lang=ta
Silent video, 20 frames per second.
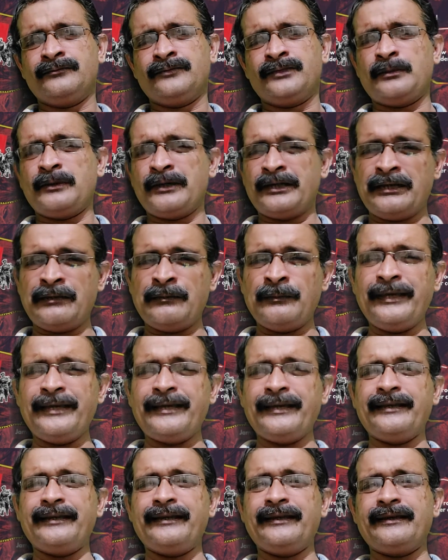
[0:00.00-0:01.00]
நமக்கு
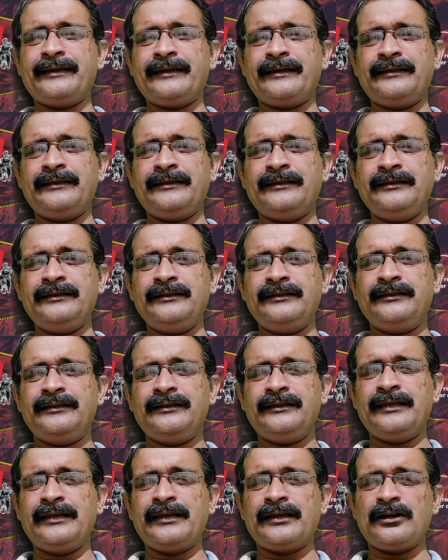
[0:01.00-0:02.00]
நம்பிக்கை இருக்கிறது
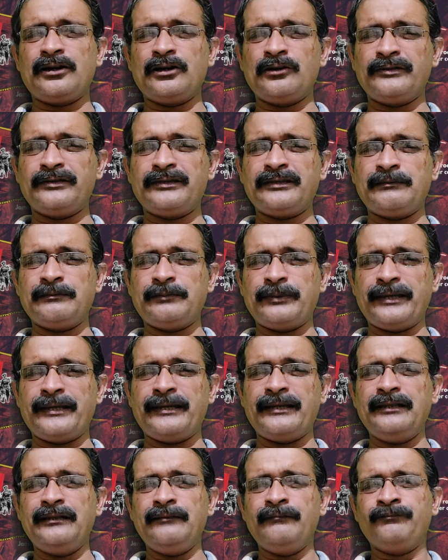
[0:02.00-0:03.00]
இந்திய இராணுவத்தின்
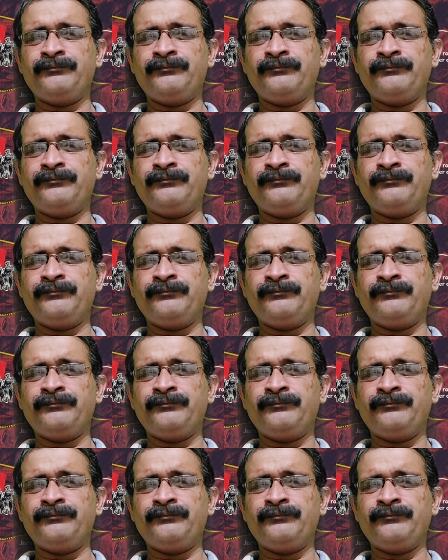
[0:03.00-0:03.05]
பேரில்